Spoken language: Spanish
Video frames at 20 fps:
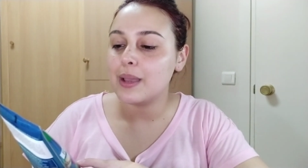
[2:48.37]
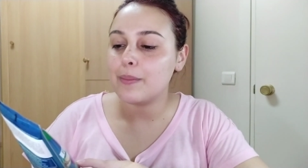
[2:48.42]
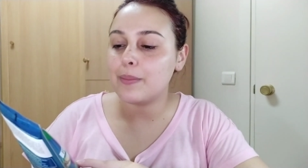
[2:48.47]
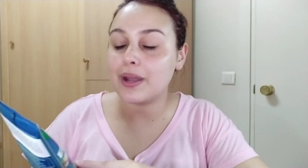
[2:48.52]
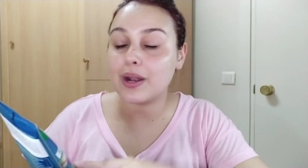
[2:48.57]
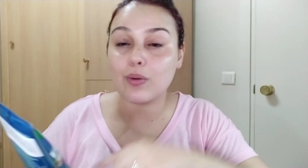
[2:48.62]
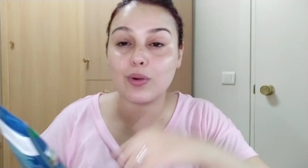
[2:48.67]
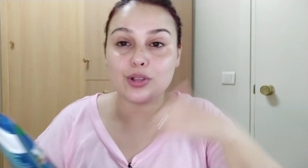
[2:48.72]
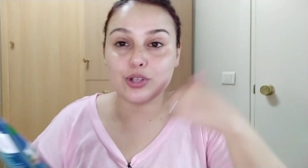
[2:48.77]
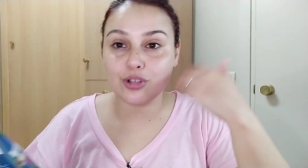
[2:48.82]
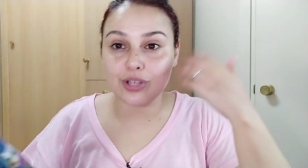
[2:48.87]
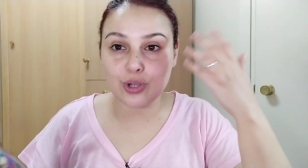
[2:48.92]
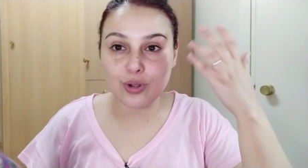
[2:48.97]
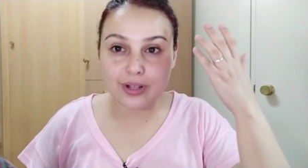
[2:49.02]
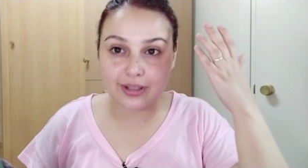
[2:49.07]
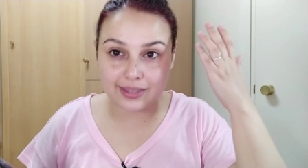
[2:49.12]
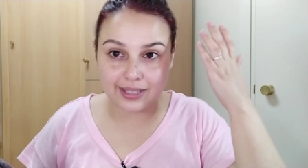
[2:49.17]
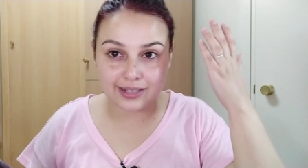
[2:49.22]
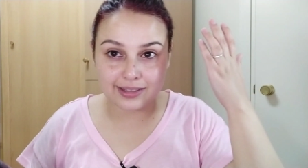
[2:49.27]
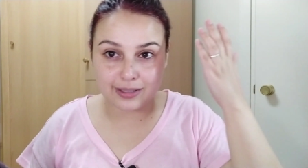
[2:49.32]
para cuando tengo
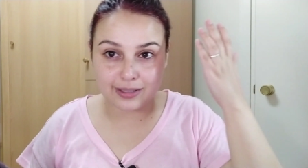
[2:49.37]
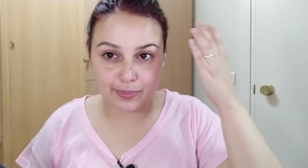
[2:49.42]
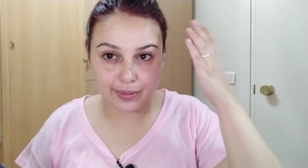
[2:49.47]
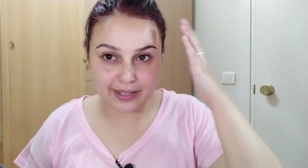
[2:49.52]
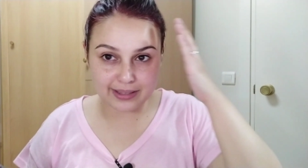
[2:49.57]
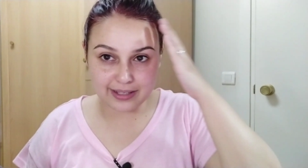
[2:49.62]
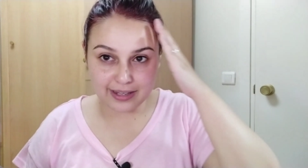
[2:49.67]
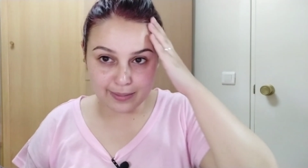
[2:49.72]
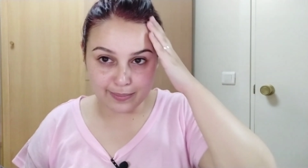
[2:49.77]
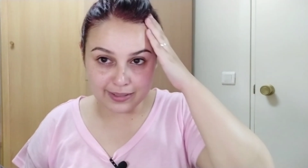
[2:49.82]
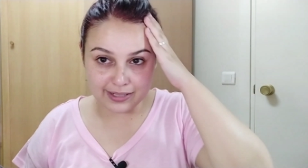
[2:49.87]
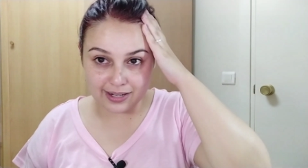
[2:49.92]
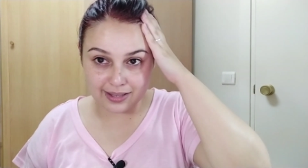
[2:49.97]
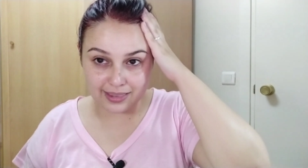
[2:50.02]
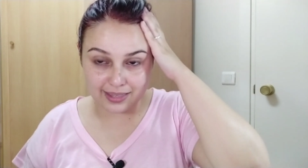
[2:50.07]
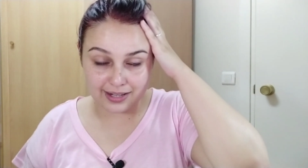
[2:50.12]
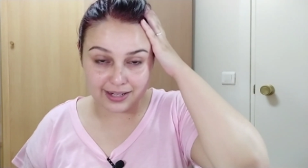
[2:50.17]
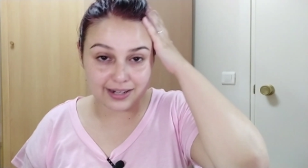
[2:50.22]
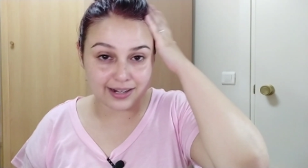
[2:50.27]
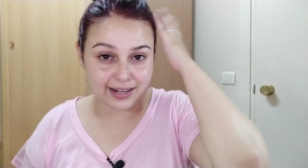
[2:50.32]
el tinte prácticamente
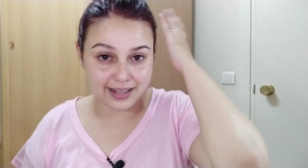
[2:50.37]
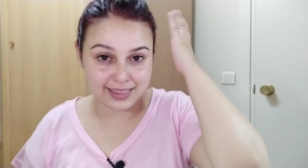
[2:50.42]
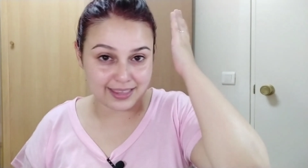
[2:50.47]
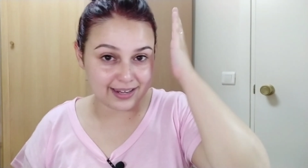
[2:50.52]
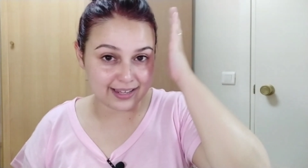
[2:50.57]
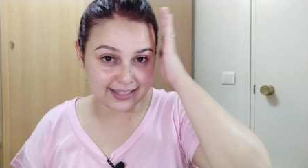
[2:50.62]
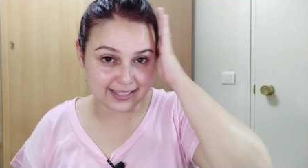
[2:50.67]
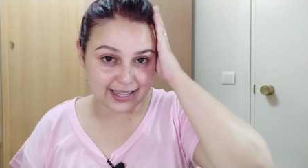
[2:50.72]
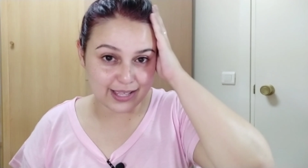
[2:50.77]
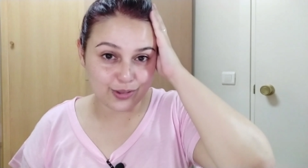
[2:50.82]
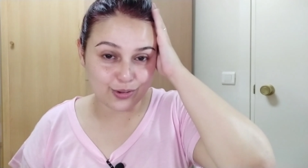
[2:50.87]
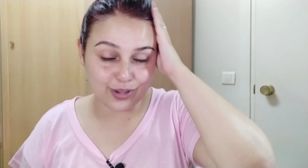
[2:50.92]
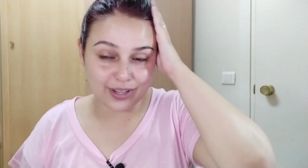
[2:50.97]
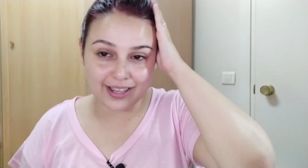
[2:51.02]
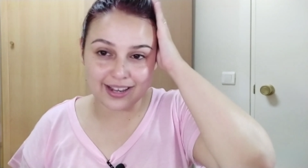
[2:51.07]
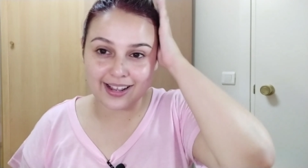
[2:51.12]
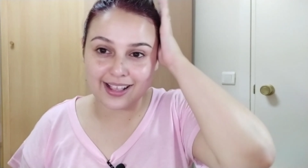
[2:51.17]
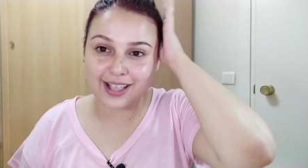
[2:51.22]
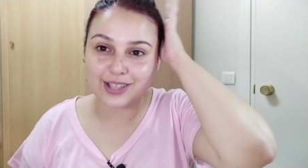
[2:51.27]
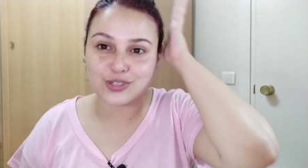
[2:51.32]
recién, recién echado, que es
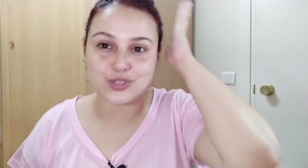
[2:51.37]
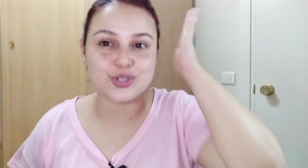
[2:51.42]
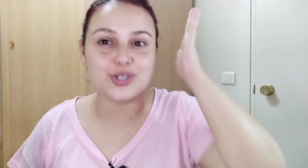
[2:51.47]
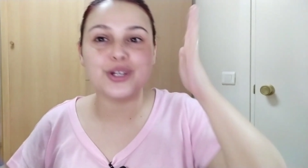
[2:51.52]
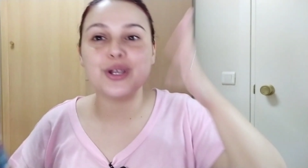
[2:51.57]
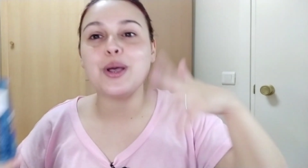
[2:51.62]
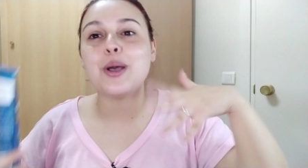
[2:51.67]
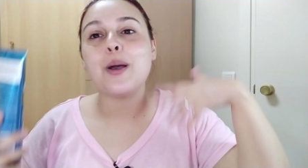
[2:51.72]
el caso,